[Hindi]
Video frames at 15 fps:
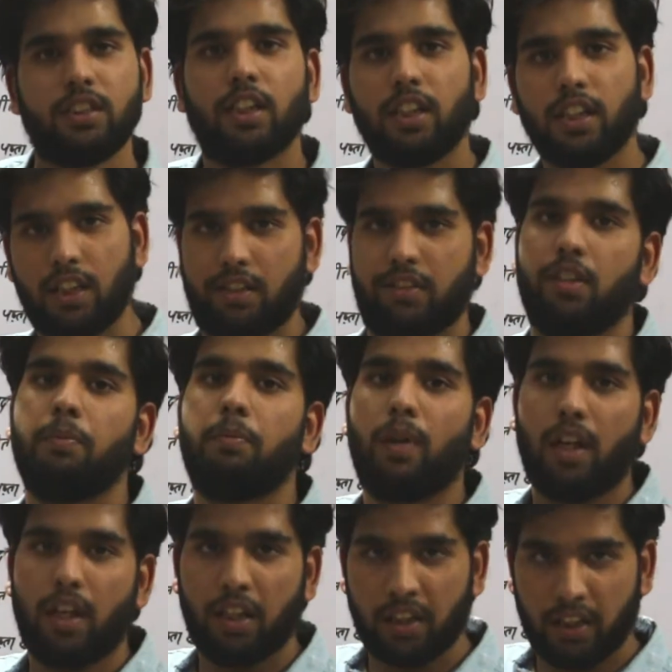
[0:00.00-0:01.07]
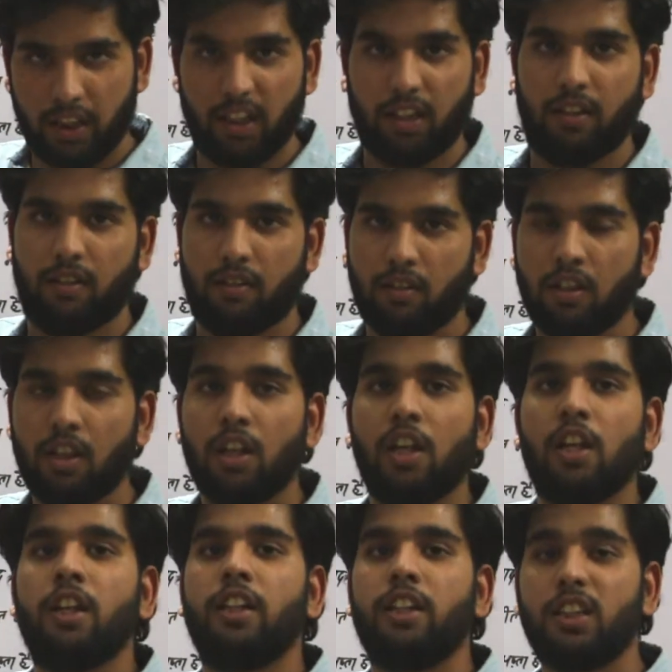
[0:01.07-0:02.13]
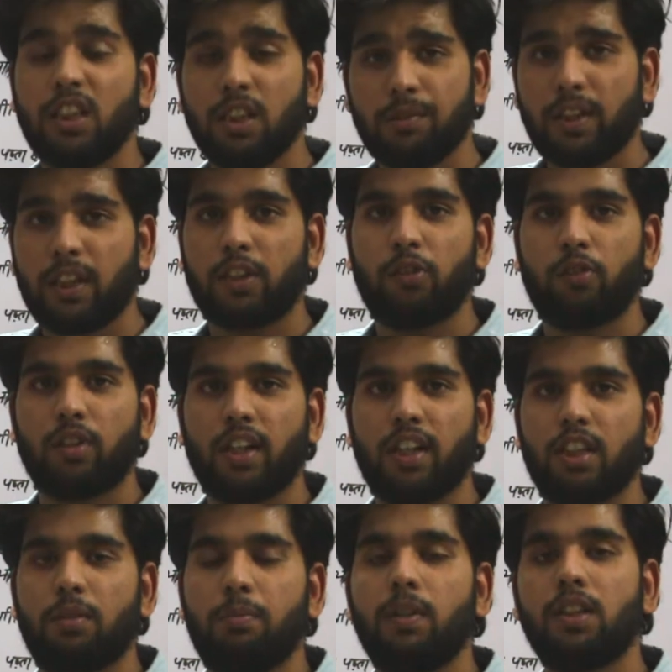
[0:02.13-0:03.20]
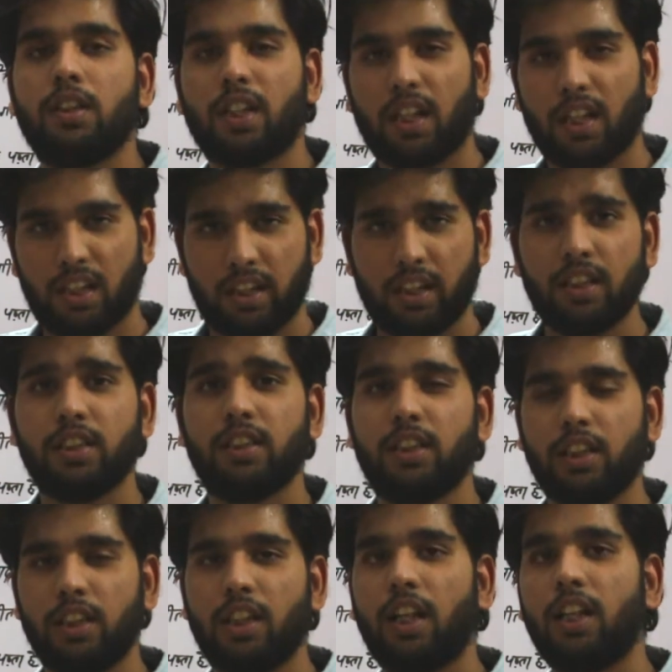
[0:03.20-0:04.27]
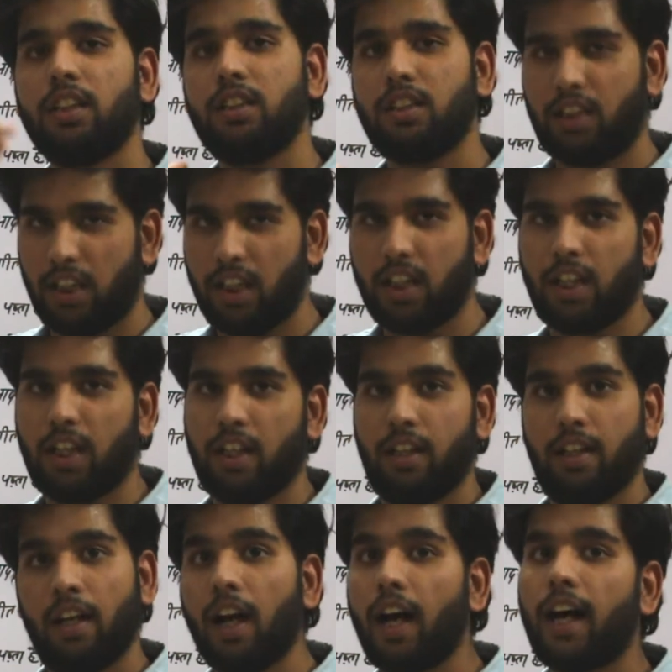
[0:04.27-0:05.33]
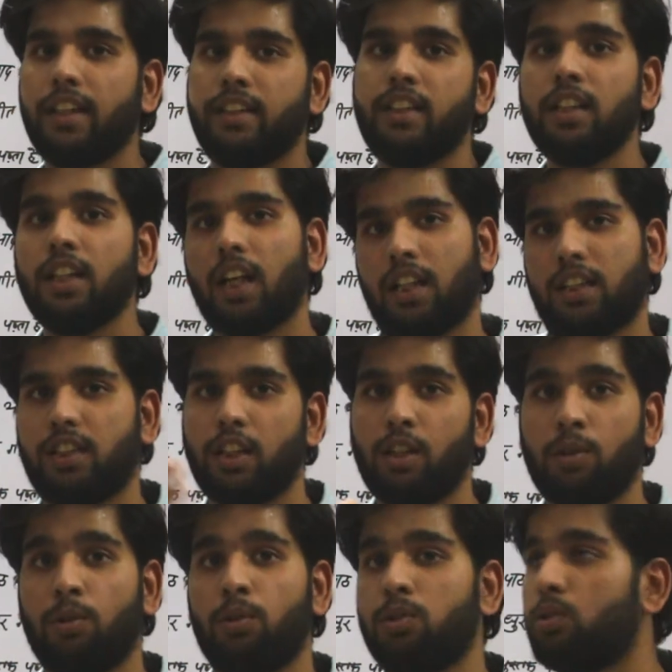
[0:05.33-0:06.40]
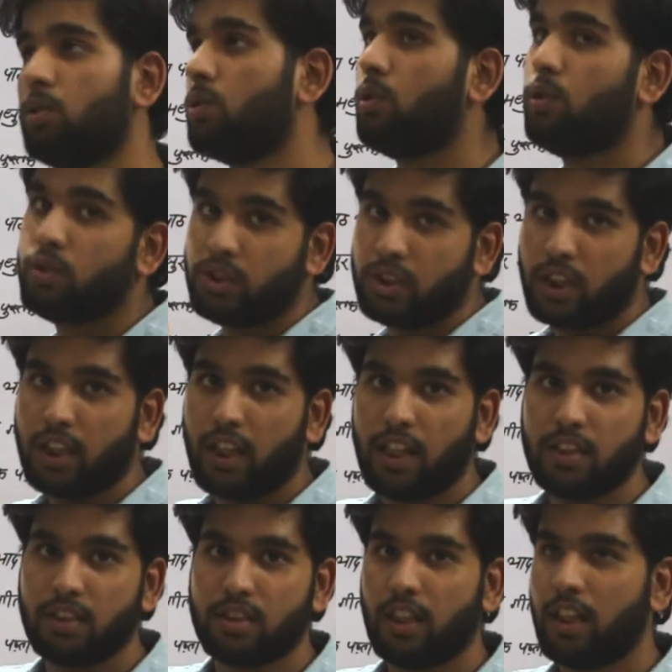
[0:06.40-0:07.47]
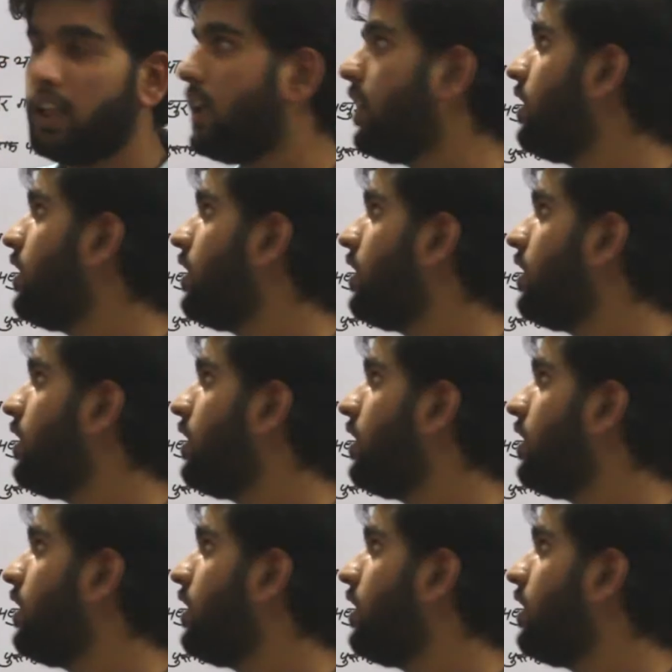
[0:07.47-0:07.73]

तरीके से पढ़ेंगे हिंदी वाक्यों के अंत में ता है ती है ते है आदि आते हो तो कौन सा टेंस है